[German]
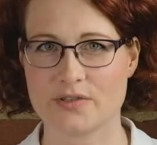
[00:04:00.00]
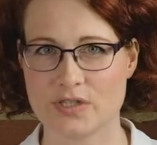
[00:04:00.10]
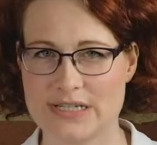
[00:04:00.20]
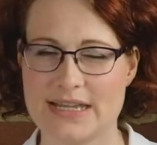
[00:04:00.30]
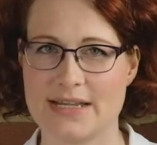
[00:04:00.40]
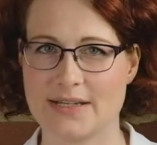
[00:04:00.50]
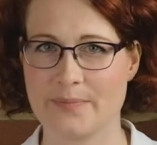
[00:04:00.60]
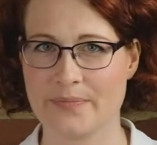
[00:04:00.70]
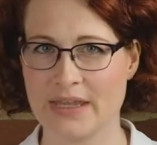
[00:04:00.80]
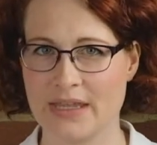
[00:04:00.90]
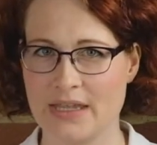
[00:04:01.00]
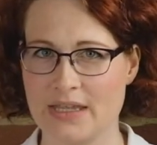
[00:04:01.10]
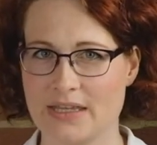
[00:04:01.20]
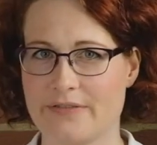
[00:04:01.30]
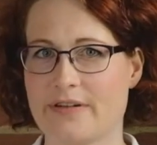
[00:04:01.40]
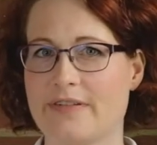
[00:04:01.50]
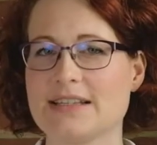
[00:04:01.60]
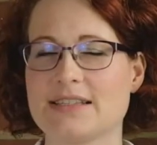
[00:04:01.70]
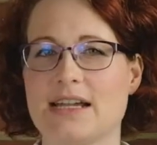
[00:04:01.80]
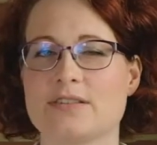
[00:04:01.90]
gestellt. Ihr
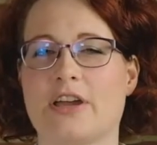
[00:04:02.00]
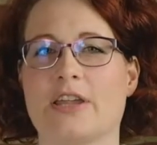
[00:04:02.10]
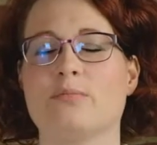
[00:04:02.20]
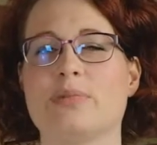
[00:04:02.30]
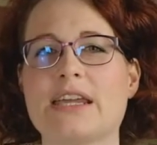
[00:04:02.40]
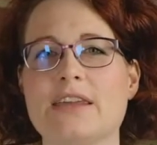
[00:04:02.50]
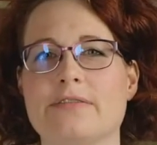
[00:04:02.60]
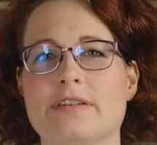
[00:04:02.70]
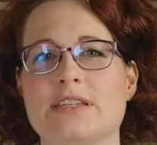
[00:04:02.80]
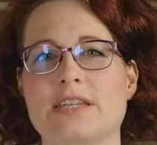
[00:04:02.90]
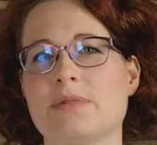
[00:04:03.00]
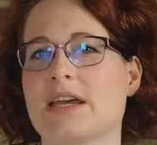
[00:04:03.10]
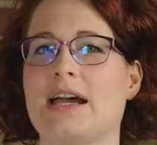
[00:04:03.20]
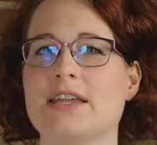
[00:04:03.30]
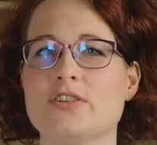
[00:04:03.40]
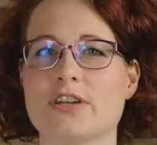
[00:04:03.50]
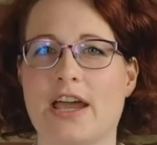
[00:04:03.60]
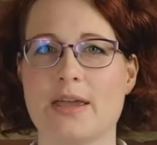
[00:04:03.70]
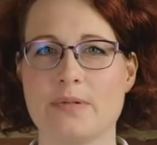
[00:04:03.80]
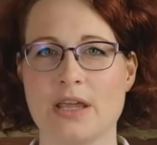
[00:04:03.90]
verfasst also einen Brief, in dem ihr
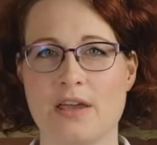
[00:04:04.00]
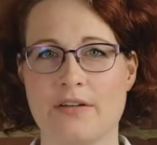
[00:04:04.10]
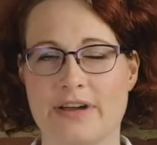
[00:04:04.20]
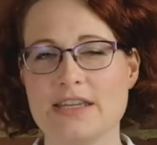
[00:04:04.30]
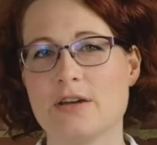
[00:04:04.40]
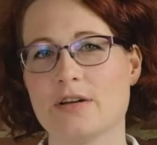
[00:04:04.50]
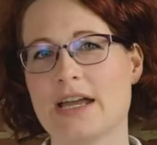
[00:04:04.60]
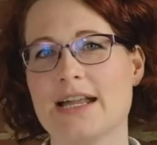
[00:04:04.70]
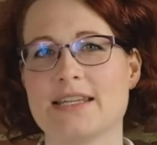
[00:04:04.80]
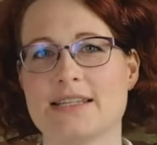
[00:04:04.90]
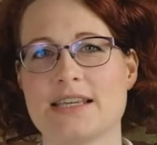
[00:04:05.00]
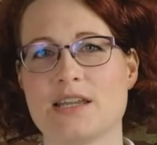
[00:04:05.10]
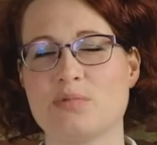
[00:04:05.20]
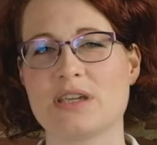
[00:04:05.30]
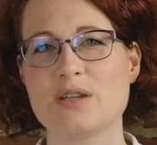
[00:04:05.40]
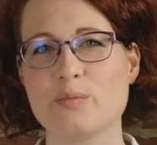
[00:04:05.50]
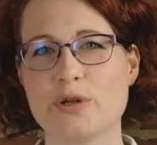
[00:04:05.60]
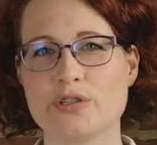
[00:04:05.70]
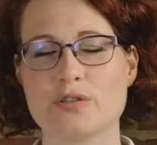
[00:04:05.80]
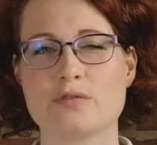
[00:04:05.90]
reinschreibt, wann ihr eure Elternzeit beginnen
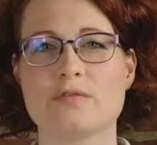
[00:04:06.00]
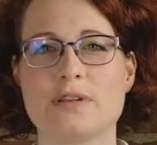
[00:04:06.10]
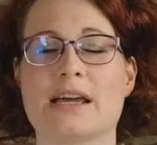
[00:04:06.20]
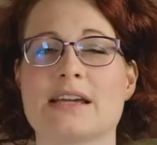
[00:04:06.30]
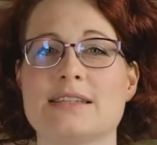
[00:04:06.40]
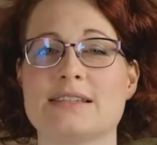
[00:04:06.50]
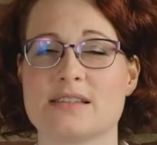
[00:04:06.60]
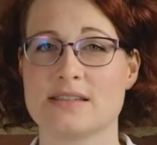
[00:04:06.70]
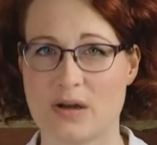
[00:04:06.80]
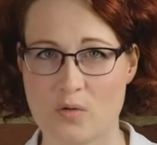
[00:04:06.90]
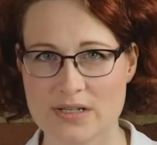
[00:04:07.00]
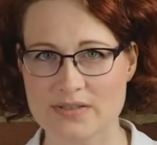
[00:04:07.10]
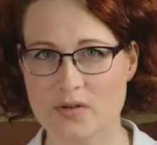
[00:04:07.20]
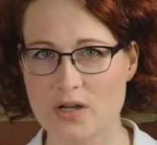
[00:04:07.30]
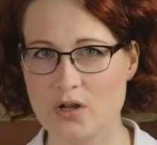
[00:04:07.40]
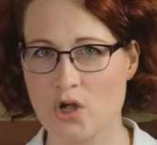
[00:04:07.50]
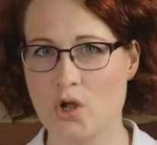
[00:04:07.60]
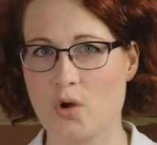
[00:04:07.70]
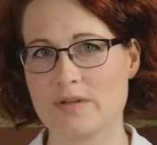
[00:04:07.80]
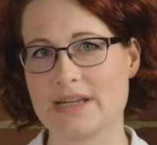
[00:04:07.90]
möchtet und wie lange diese dauern soll.
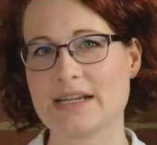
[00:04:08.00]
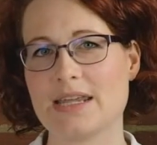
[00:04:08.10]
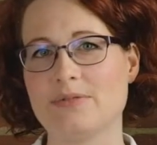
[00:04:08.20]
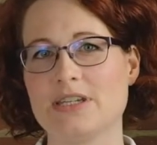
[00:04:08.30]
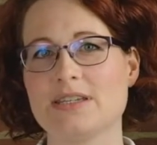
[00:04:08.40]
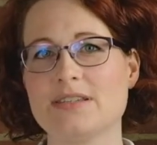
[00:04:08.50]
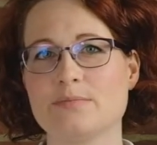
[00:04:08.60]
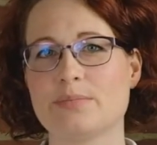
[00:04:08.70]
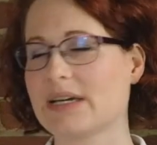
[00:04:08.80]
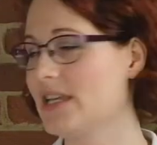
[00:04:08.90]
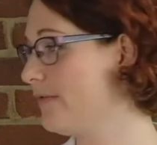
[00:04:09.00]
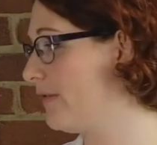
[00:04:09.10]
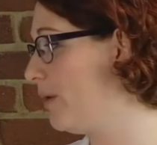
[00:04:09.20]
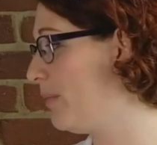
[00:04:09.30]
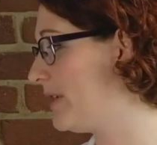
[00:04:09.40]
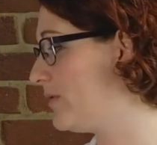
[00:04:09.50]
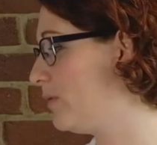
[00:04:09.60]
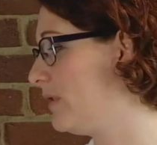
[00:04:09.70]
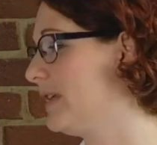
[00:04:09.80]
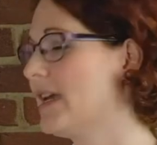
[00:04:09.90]
Und dann gebt ihr diesen Brief
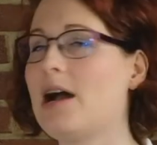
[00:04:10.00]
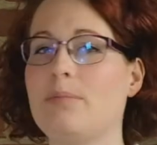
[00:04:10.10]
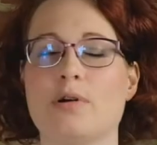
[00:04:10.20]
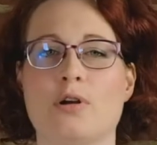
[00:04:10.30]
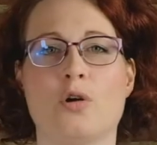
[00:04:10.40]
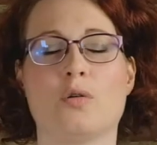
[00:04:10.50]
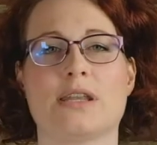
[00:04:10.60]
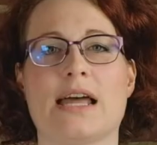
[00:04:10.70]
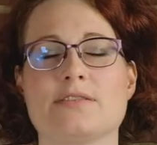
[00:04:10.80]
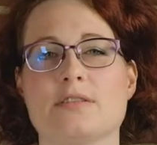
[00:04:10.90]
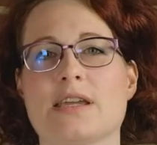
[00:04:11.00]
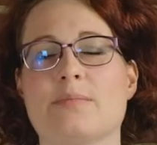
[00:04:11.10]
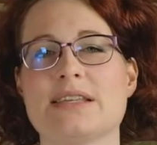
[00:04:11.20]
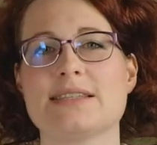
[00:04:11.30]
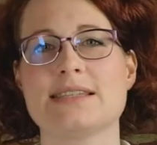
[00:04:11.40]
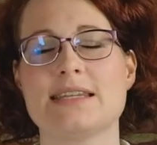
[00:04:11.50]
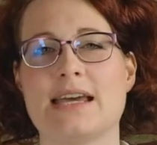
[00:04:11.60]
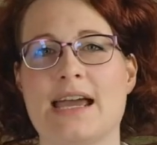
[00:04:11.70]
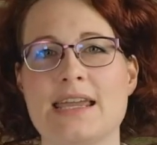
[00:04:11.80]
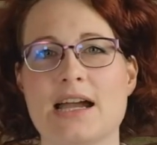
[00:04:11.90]
persönlich ab und lasst euch am besten
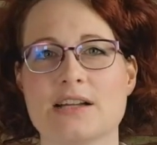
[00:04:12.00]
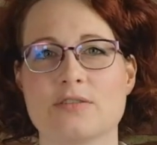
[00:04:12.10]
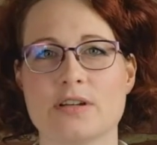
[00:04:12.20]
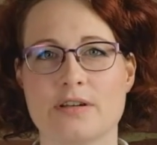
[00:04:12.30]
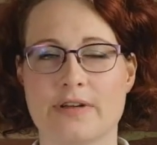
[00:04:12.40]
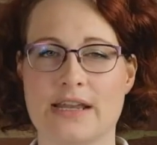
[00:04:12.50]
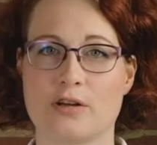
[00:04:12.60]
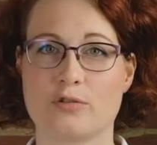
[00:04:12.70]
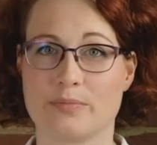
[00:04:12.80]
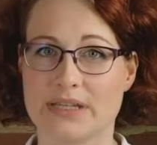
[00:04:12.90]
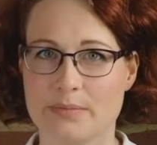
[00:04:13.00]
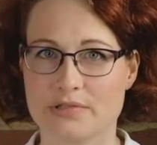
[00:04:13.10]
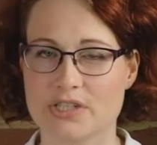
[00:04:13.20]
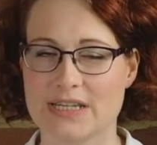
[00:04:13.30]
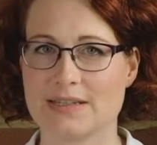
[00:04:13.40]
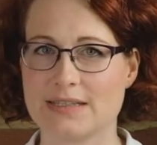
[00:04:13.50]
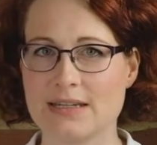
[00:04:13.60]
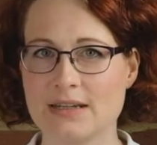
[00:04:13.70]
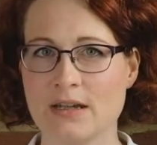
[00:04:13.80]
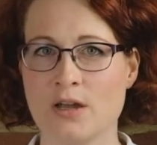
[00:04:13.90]
den Eingang dort auf einer Kopie
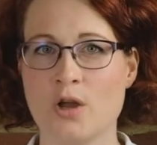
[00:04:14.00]
bestätigen.